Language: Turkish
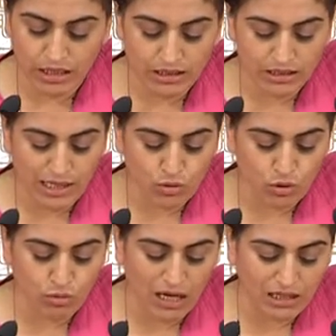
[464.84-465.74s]
kadınlar
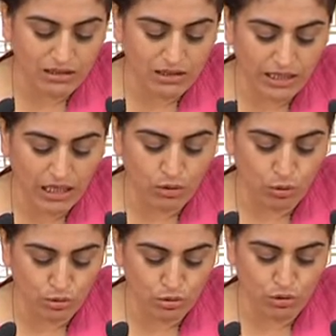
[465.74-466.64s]
koruma altındayken
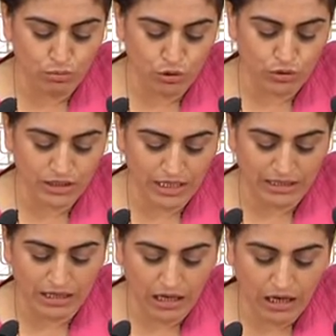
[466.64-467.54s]
öldürülmüyor
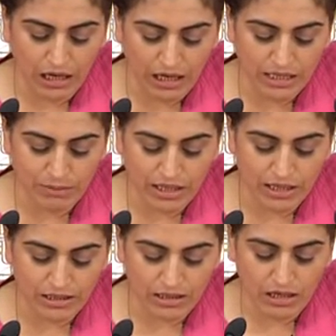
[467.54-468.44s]
diyen Aile
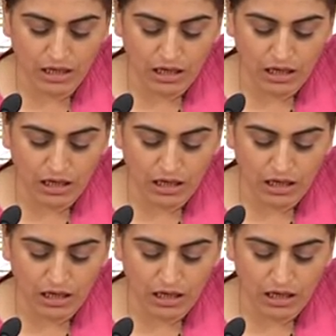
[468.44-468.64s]
Bakanı